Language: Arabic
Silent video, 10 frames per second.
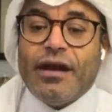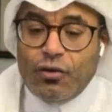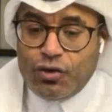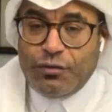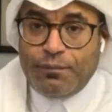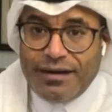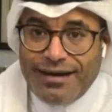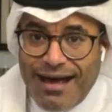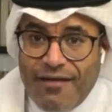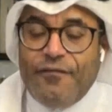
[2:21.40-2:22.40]
اشيد
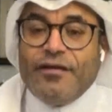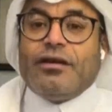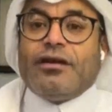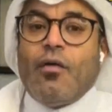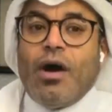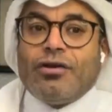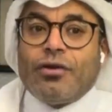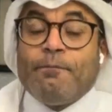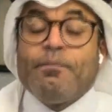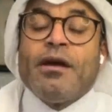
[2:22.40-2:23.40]
بكافه
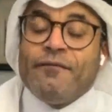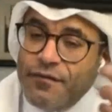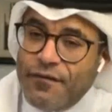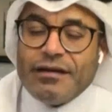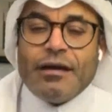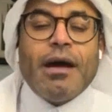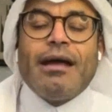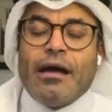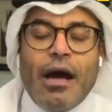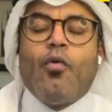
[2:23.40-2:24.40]
الكوادر في فتره
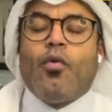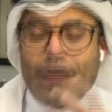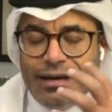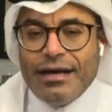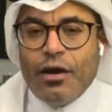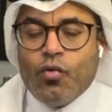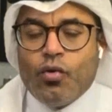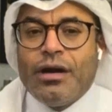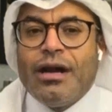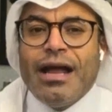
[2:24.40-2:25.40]
او خليني
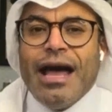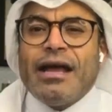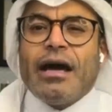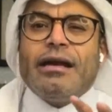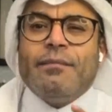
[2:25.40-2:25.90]
اقول انا قريب